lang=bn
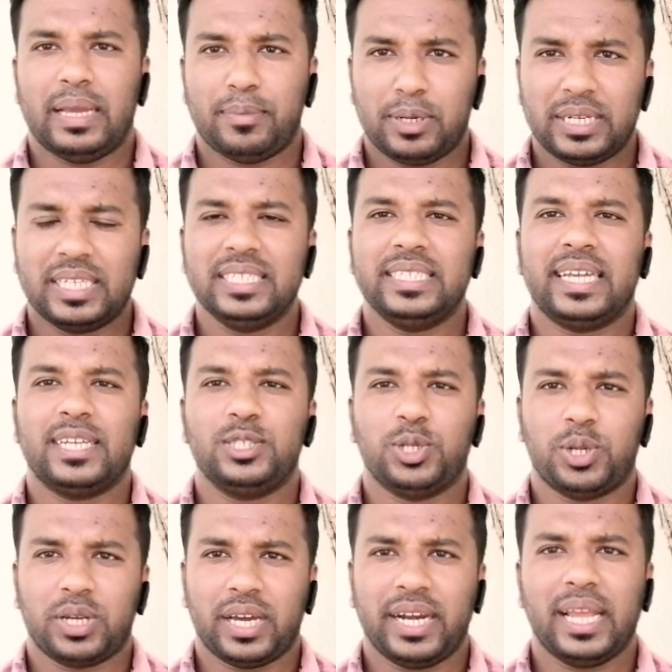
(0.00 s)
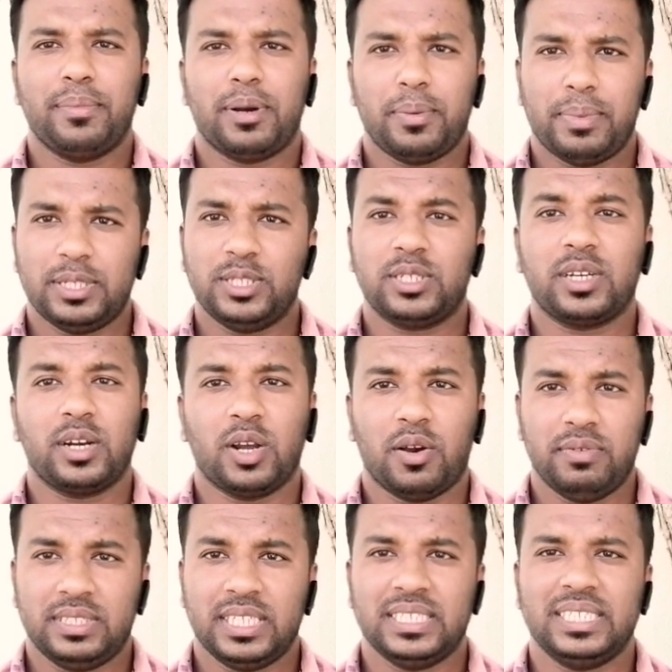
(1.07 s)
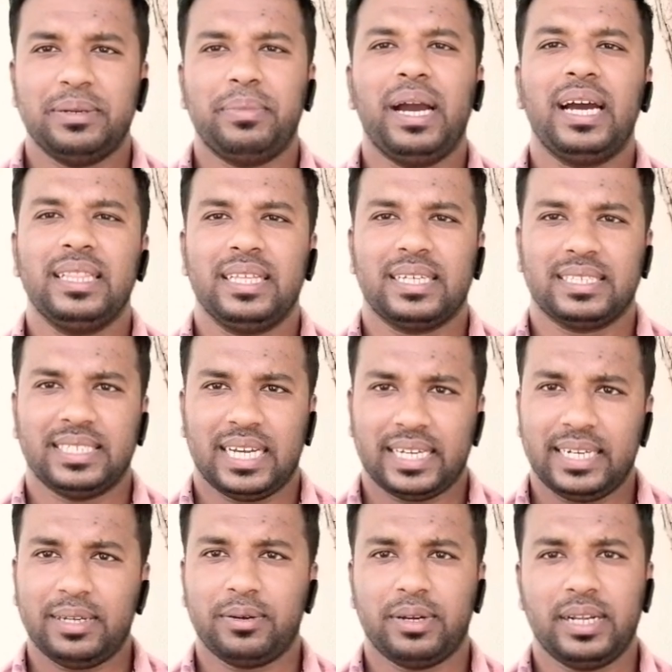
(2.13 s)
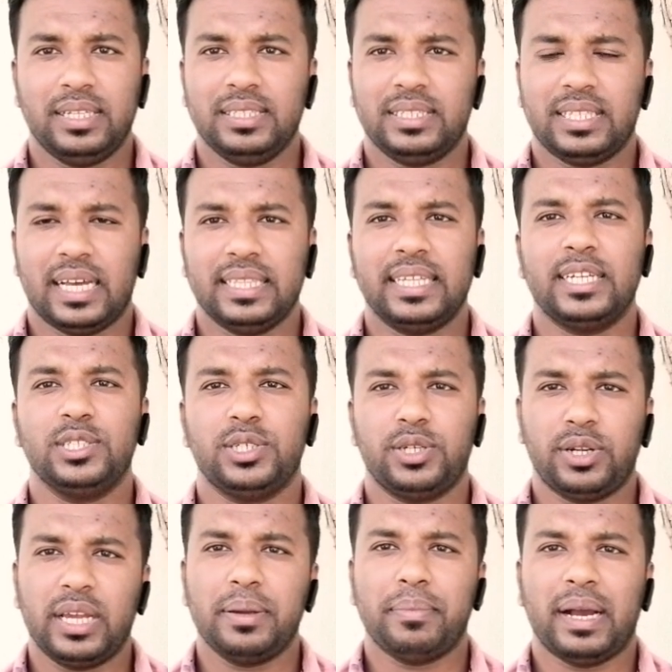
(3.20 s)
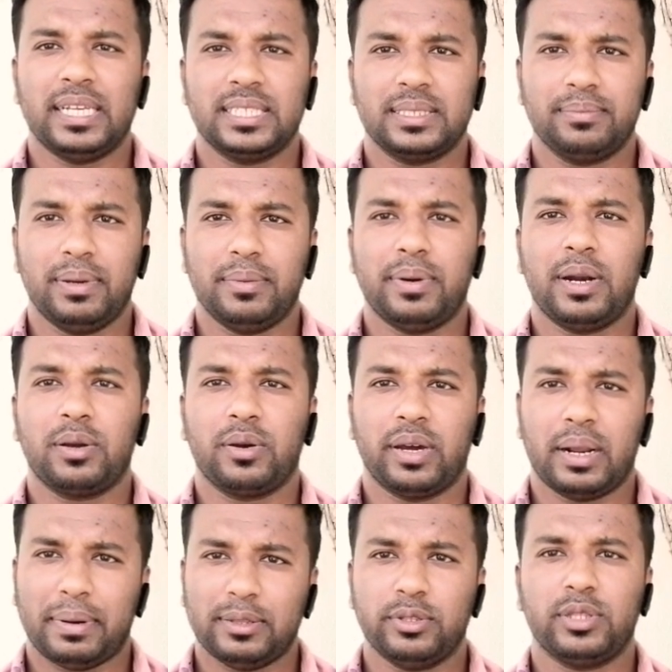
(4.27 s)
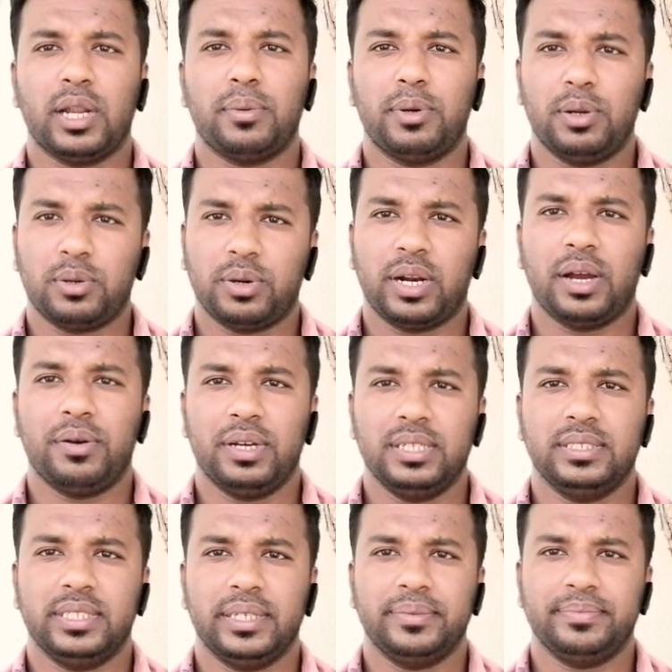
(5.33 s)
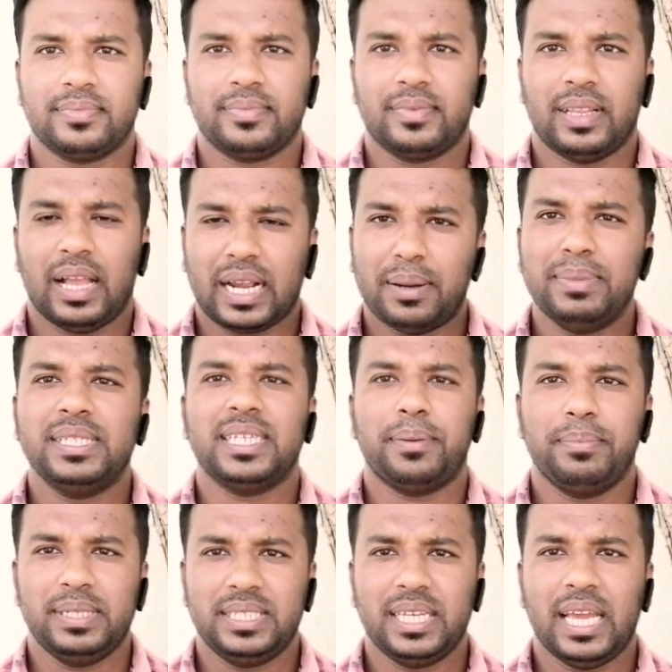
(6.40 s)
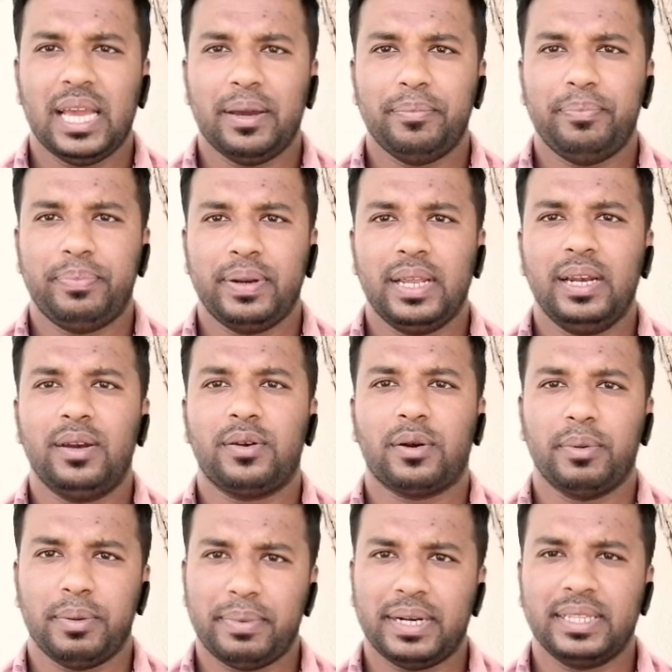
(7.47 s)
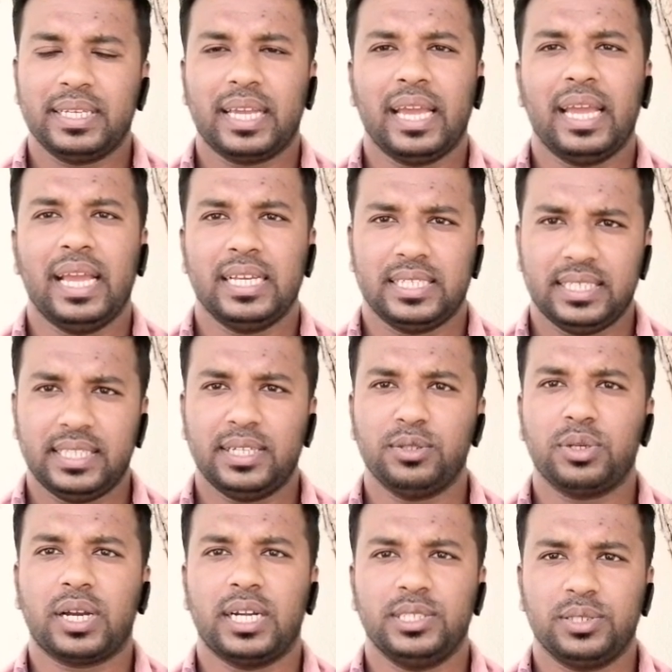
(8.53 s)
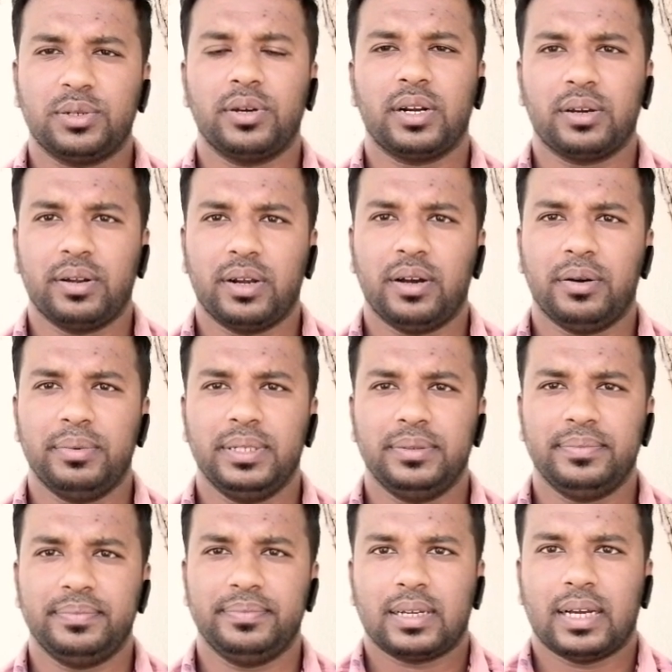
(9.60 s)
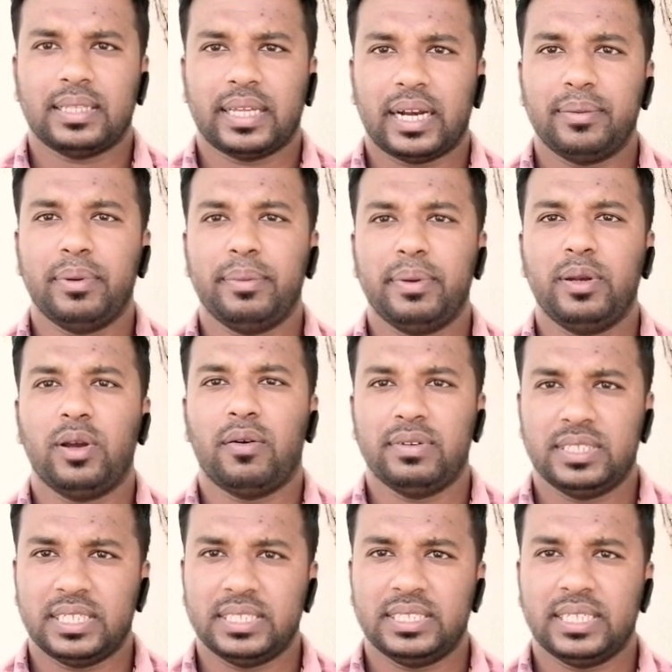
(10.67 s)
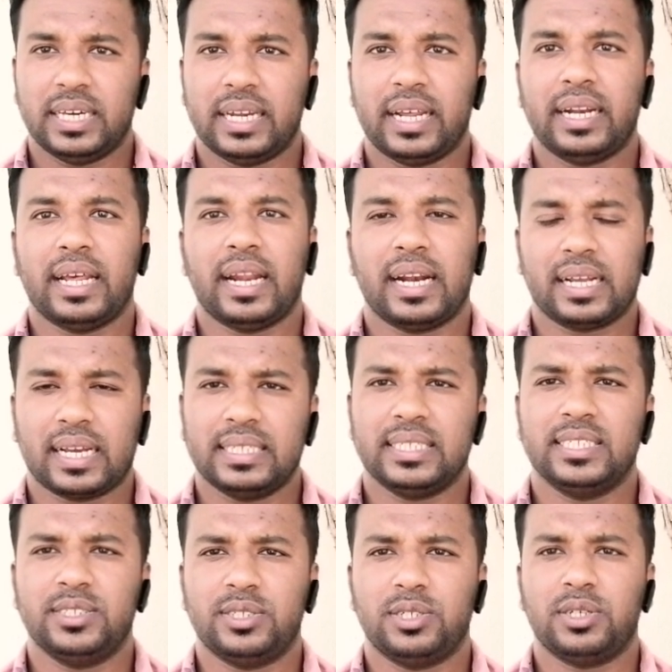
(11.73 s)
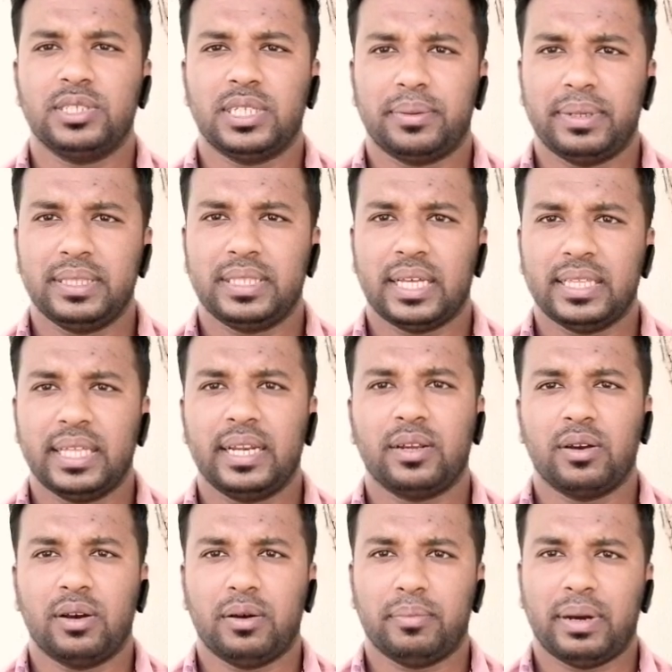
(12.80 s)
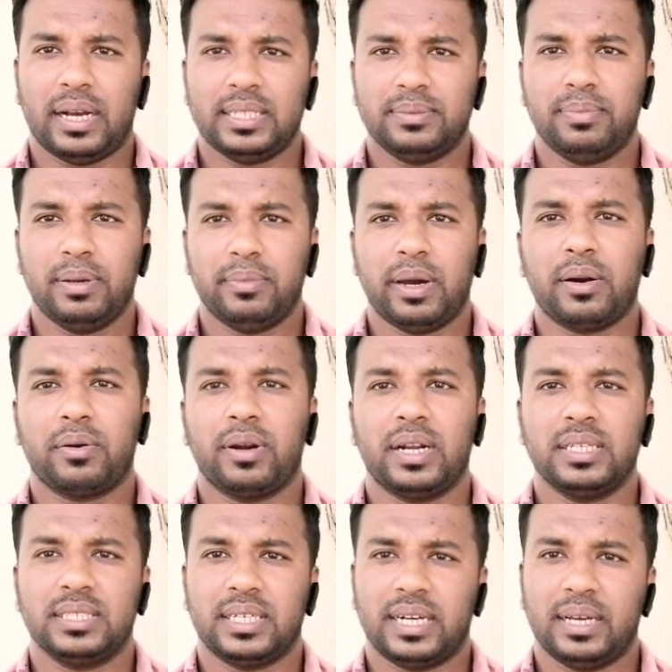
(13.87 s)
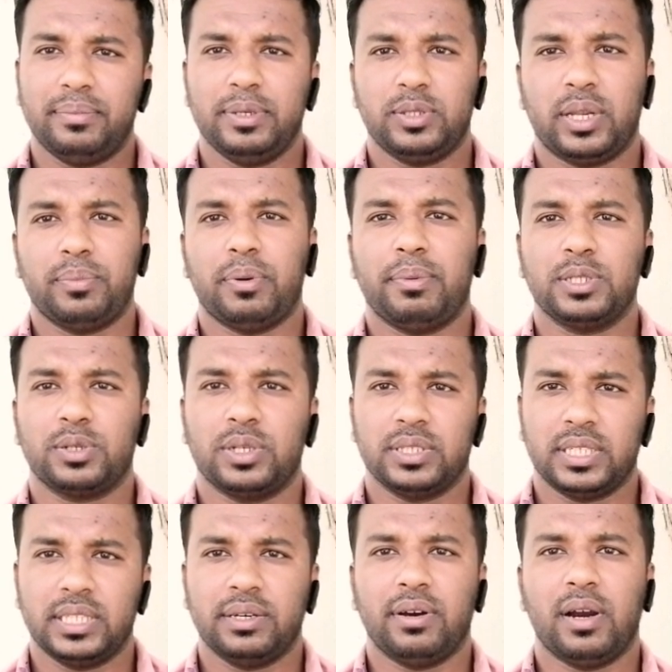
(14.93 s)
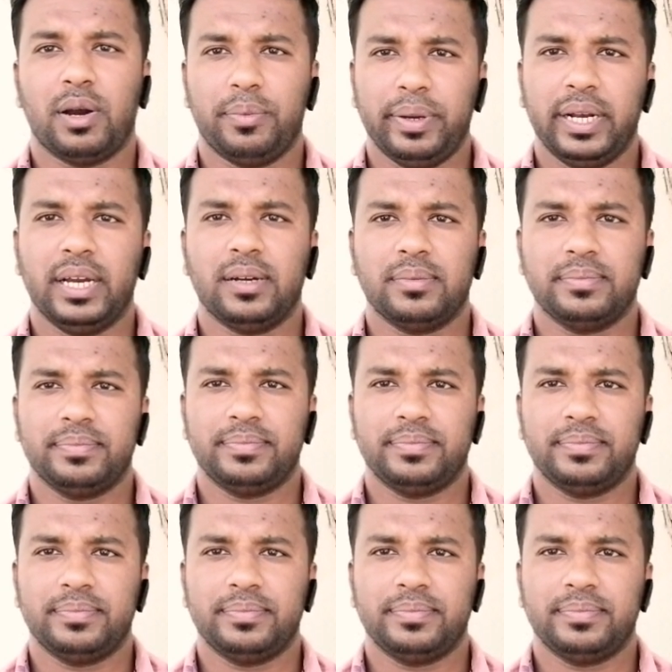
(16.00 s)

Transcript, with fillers: এমনকি যারা সরকারি এবং বেসরকারি অফিসে সেবা খাতে চাকরি করেন তাদের জন্যই মাস্ক ব্যবহার করা বাধ্যতামূলক করা হয়েছে আগামী ছাব্বিশে এপ্রিল রবিবার থেকে এ সিদ্ধান্ত কার্যকর করা হবে কাতারের বিভিন্ন অফিসে যারা নানান কাজের জন্য যাবেন তাদেরকেও মাস্ক ব্যবহার করা ছাড়া ভিতরে প্রবেশ করতে দেওয়া হবে না